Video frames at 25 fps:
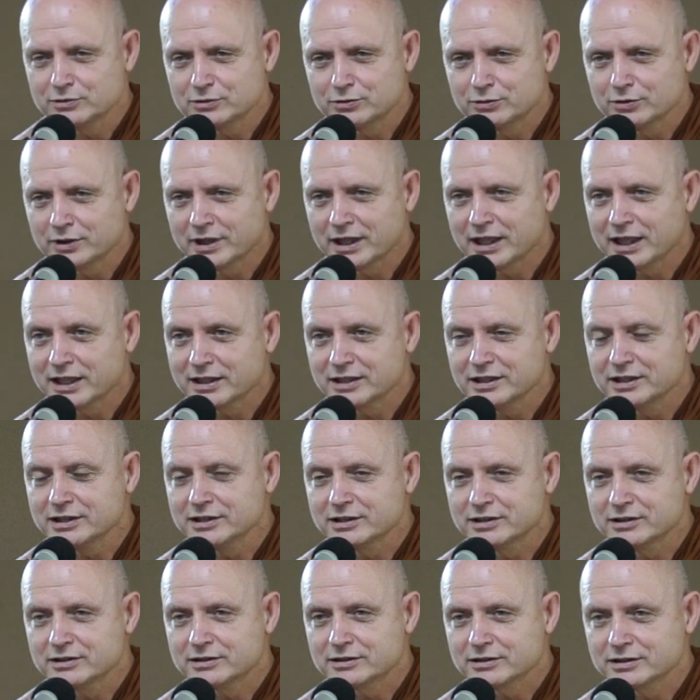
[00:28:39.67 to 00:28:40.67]
ทุกอย่างที่
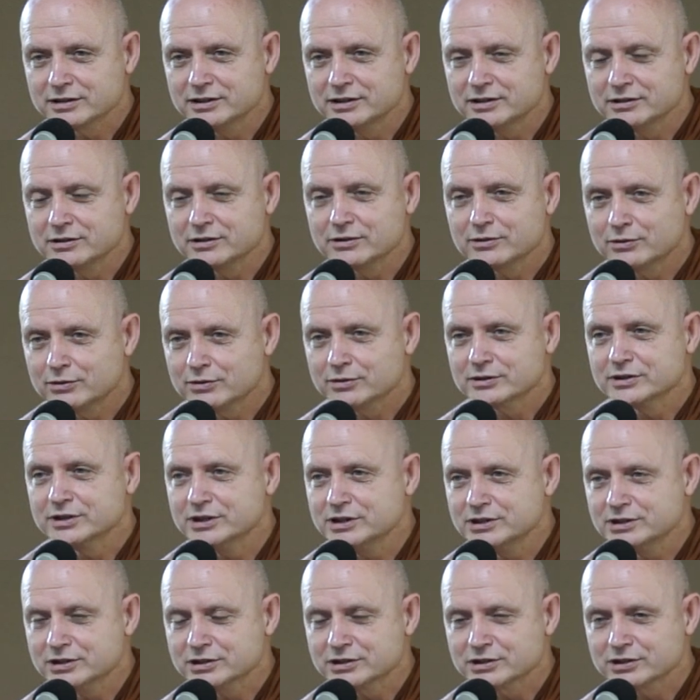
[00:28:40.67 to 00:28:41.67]
เกิดขึ้นก่อน
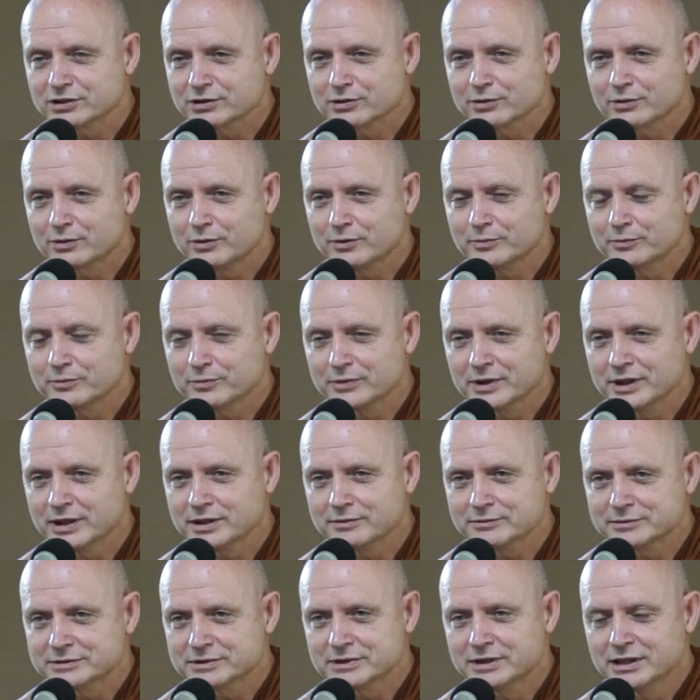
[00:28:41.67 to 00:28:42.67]
ที่จะสงบเนี่ย
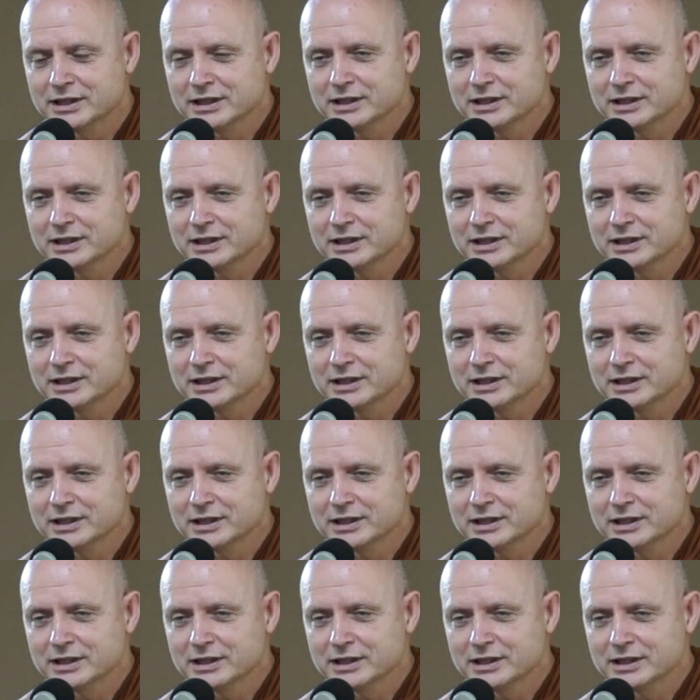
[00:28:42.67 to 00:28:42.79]
มัน